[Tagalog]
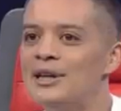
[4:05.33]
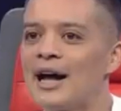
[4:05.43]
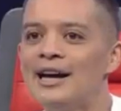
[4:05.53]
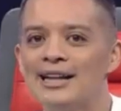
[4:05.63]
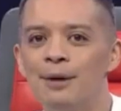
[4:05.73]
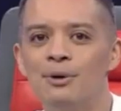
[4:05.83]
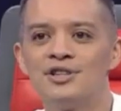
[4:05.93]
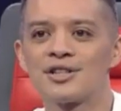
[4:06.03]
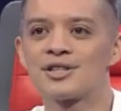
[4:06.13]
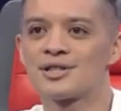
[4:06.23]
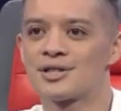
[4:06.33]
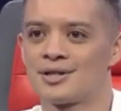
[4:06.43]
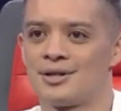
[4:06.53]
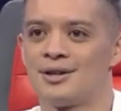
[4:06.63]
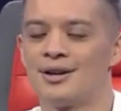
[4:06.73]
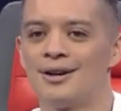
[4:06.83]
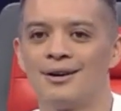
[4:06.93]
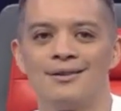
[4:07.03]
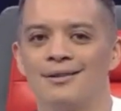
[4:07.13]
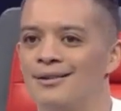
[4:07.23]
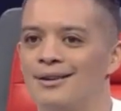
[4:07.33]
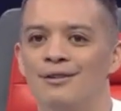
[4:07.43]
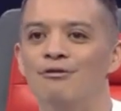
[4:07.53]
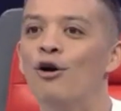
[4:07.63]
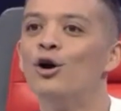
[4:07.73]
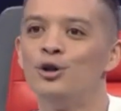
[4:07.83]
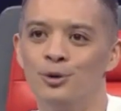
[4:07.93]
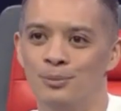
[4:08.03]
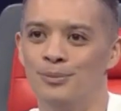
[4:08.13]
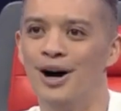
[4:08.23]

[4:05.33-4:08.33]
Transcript: pinakita mo just volume.